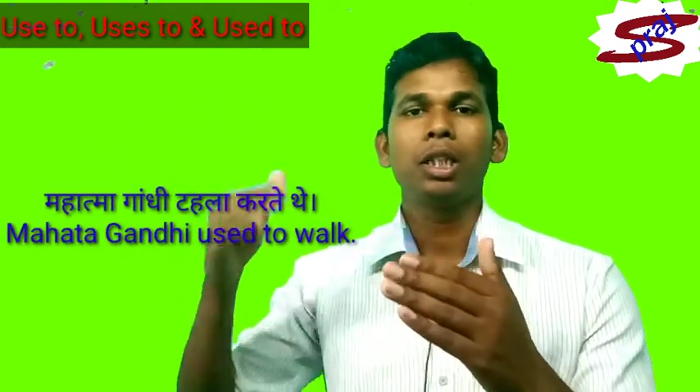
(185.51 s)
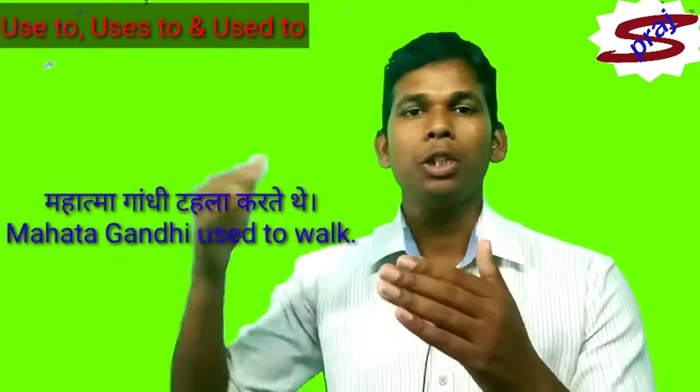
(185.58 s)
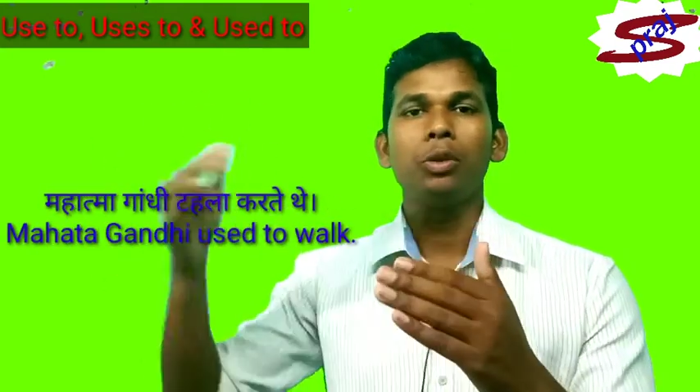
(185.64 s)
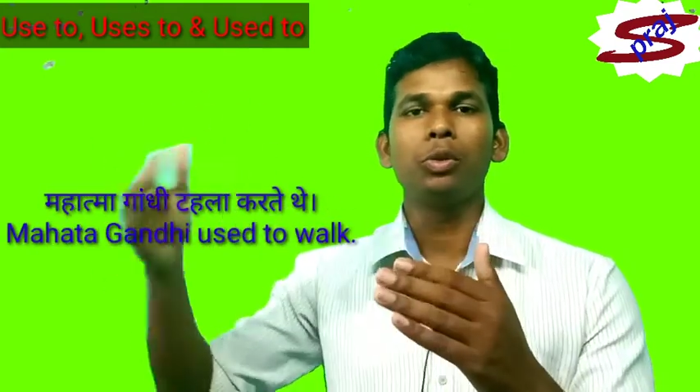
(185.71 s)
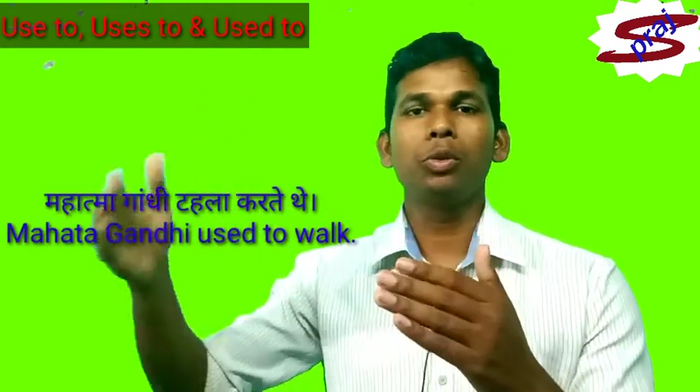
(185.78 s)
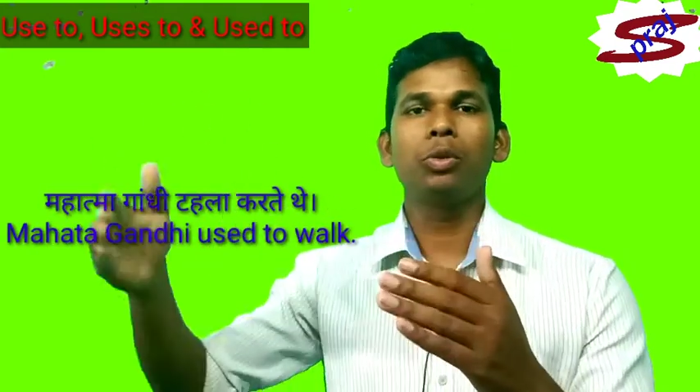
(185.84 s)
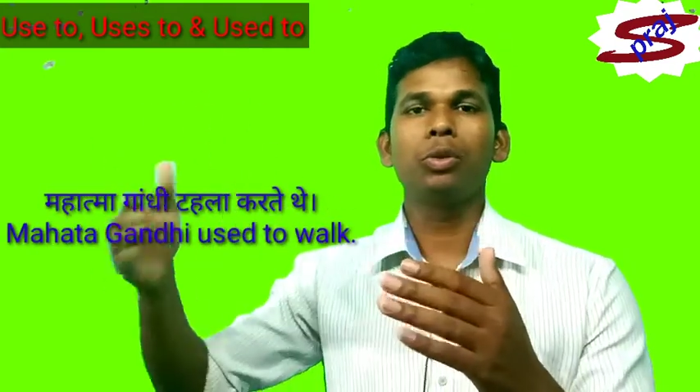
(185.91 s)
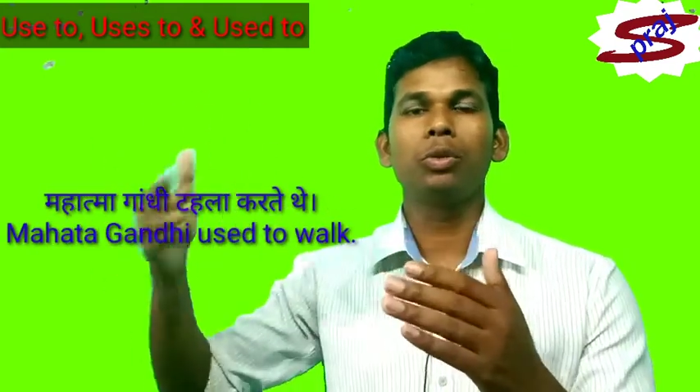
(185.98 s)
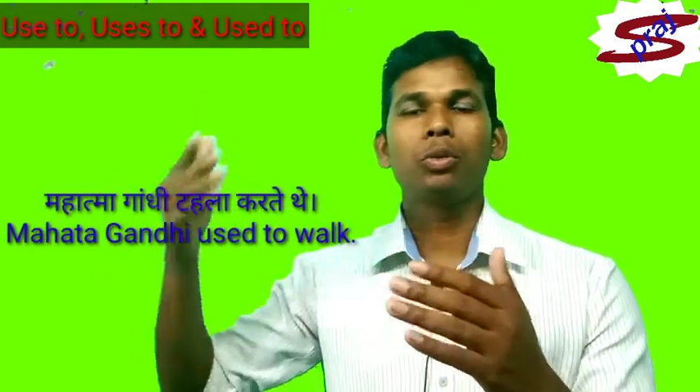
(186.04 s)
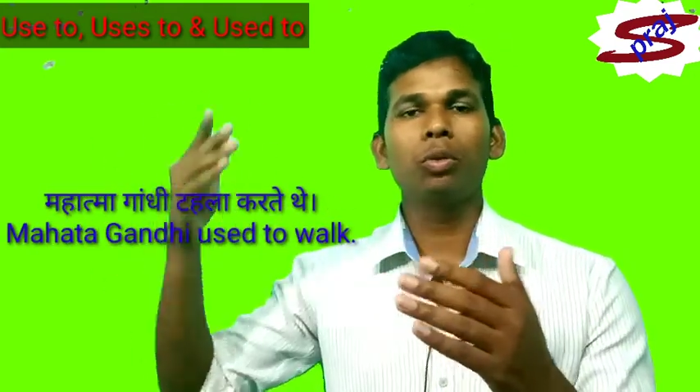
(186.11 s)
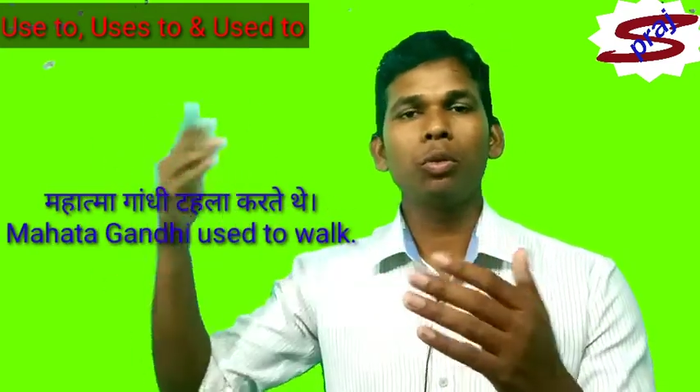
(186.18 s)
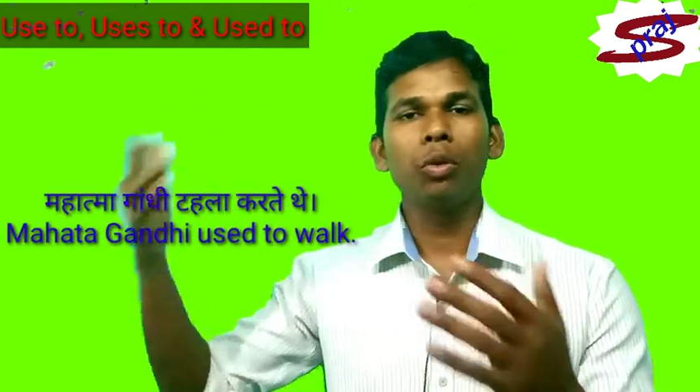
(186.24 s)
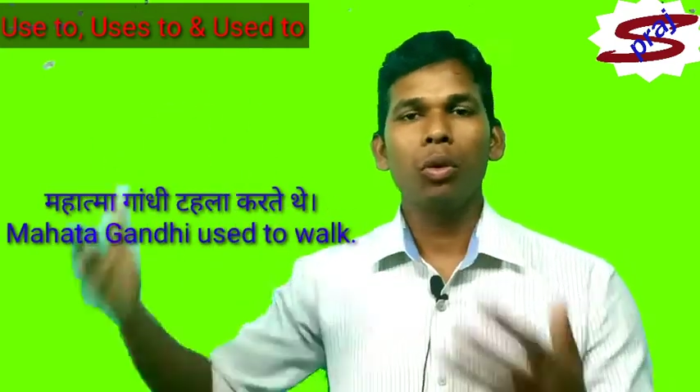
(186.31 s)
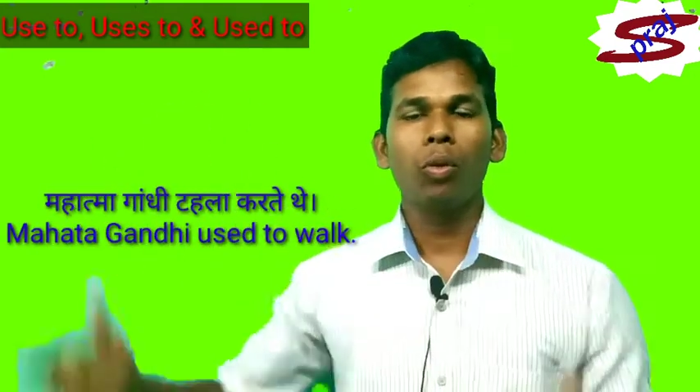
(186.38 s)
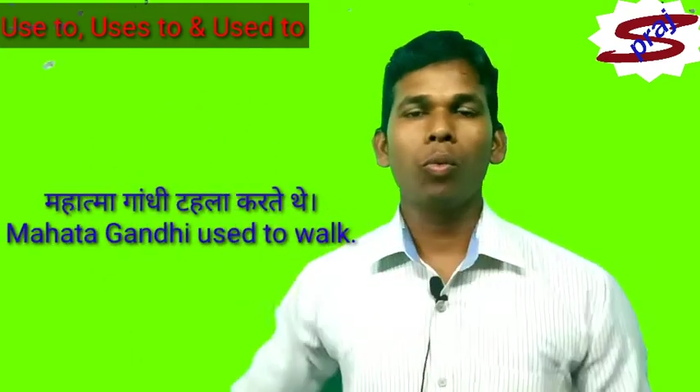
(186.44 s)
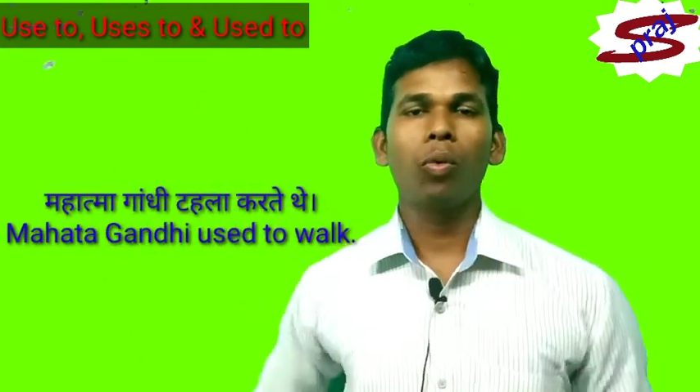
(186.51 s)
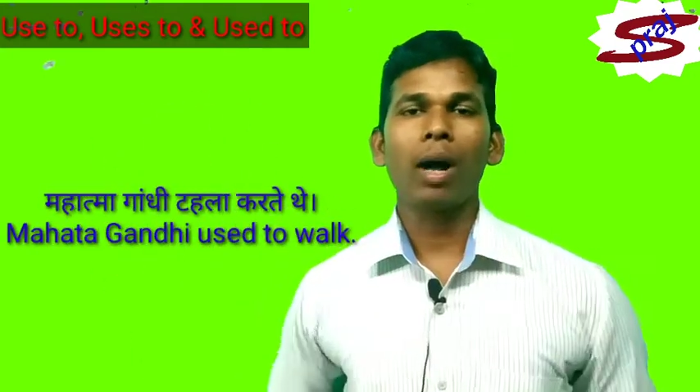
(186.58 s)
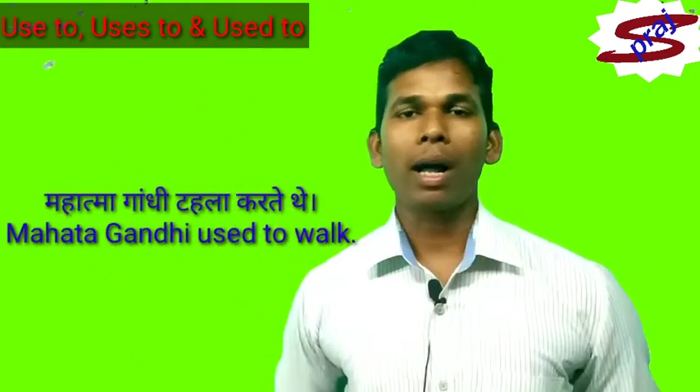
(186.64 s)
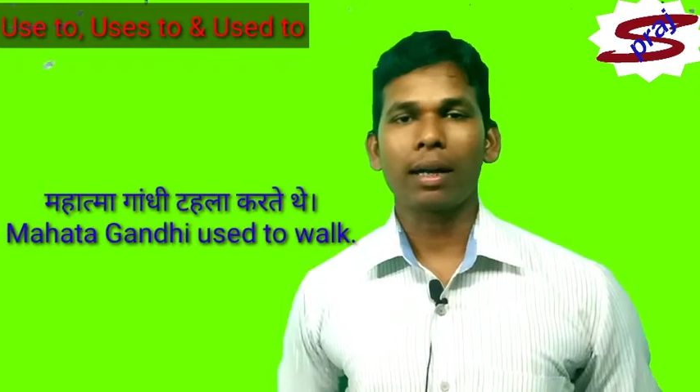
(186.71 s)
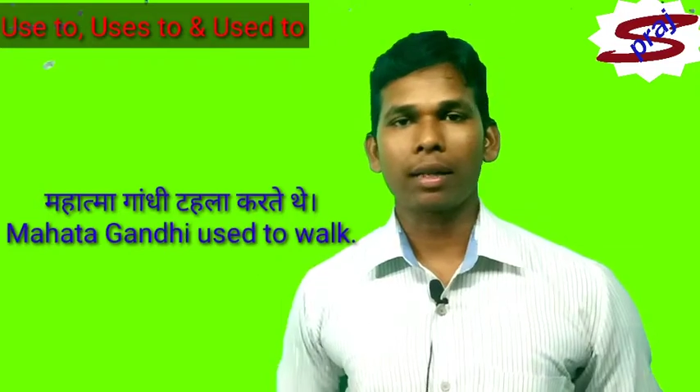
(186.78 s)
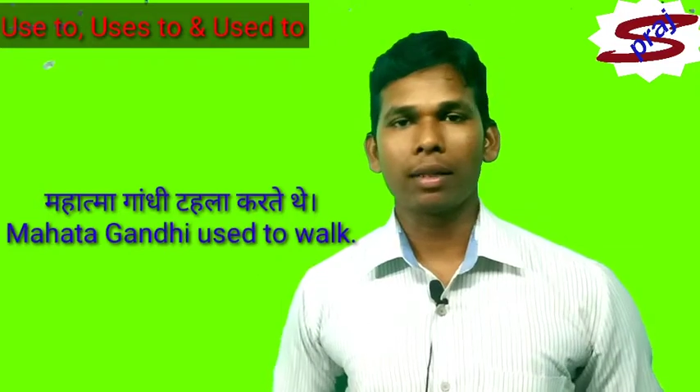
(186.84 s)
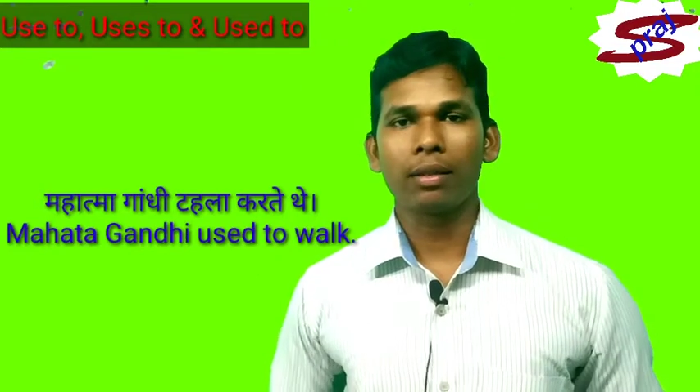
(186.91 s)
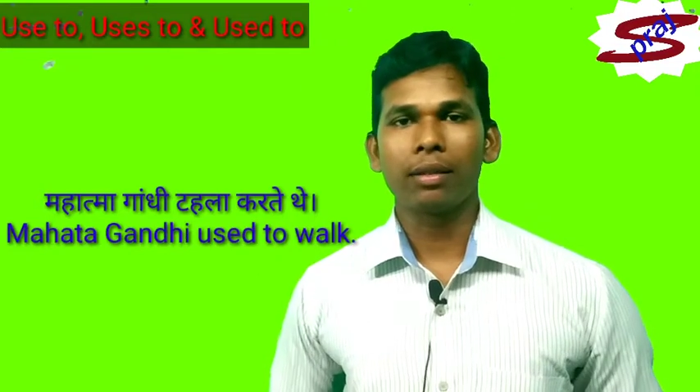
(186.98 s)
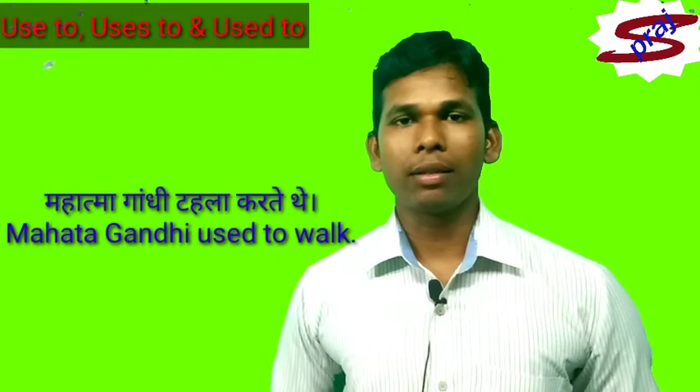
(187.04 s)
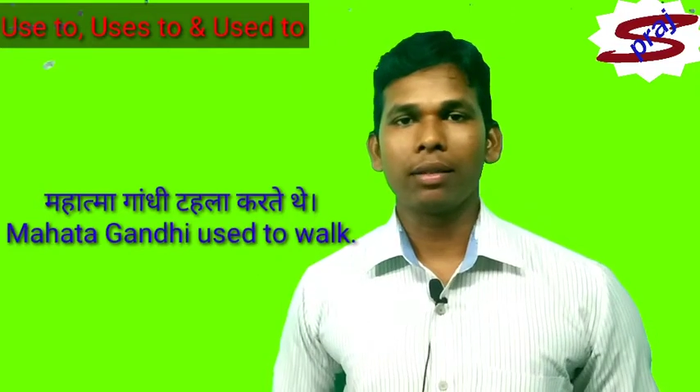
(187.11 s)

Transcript: यूज टू वॉक